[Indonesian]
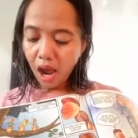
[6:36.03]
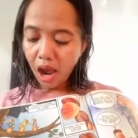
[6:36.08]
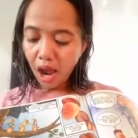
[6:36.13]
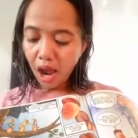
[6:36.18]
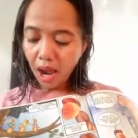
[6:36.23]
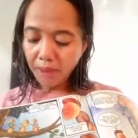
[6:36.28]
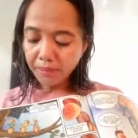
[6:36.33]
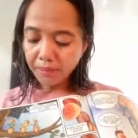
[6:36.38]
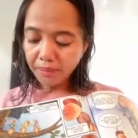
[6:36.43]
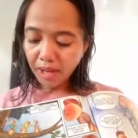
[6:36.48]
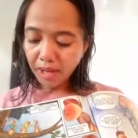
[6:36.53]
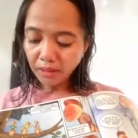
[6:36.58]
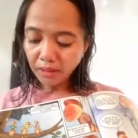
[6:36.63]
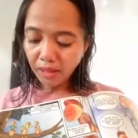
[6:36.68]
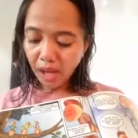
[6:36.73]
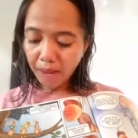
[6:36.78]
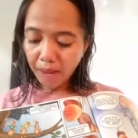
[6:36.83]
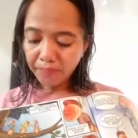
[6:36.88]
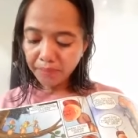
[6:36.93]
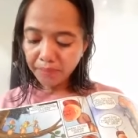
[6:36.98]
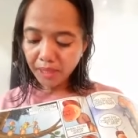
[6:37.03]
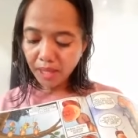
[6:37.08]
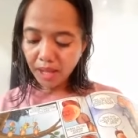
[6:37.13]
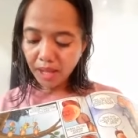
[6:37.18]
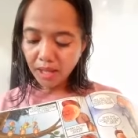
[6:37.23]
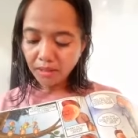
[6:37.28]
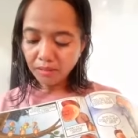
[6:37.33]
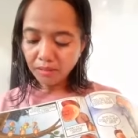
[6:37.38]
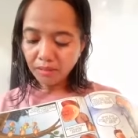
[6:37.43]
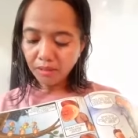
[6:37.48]
Aman
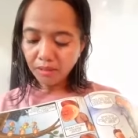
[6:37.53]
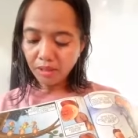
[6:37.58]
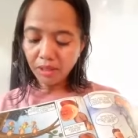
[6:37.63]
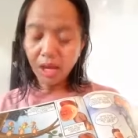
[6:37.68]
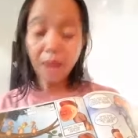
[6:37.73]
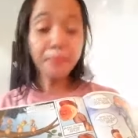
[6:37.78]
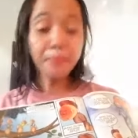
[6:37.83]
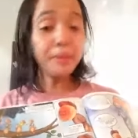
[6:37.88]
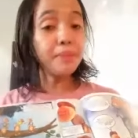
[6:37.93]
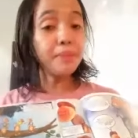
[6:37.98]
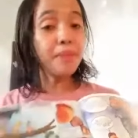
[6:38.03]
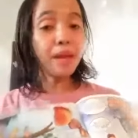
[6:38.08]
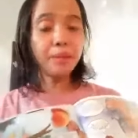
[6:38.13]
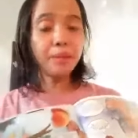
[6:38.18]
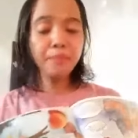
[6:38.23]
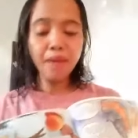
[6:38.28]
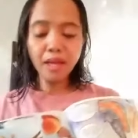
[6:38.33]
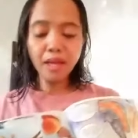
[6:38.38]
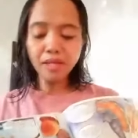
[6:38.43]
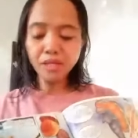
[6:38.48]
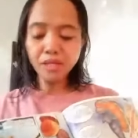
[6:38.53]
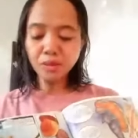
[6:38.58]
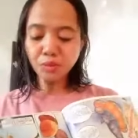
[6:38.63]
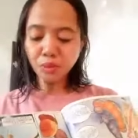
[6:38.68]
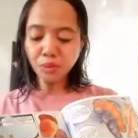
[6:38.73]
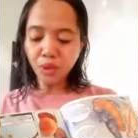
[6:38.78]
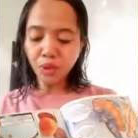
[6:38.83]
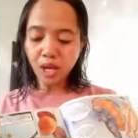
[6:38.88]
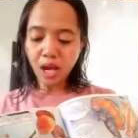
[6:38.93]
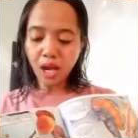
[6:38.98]
kapten, kami baik-baik
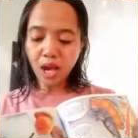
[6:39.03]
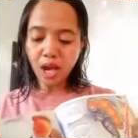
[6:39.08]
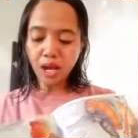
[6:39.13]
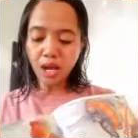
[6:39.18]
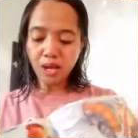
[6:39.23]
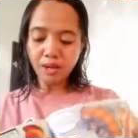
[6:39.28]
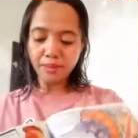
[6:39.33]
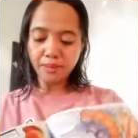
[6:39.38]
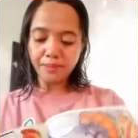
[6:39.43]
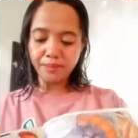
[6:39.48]
semua.